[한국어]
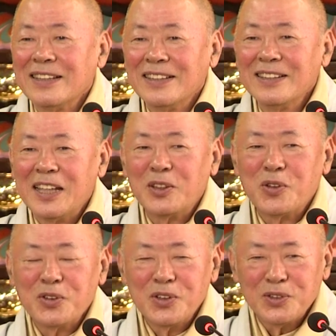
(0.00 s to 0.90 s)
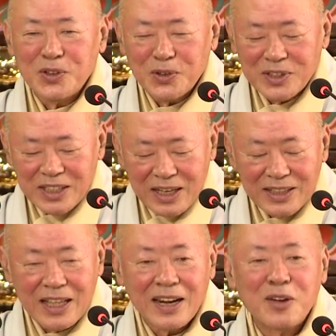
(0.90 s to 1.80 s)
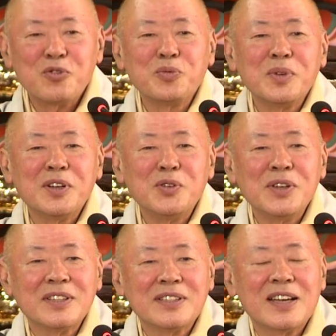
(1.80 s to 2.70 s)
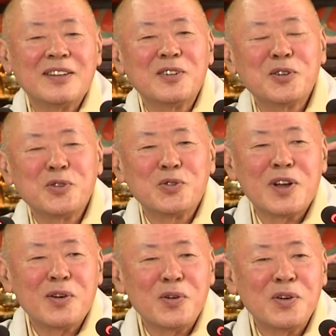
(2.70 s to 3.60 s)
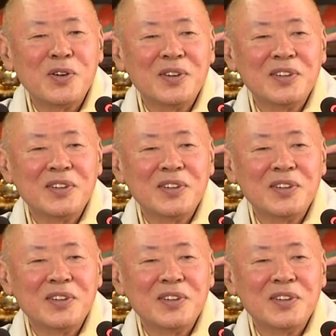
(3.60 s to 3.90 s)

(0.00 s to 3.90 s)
음? 대통령 노로 참 나라 국민을 위해서 잘 끌어주라고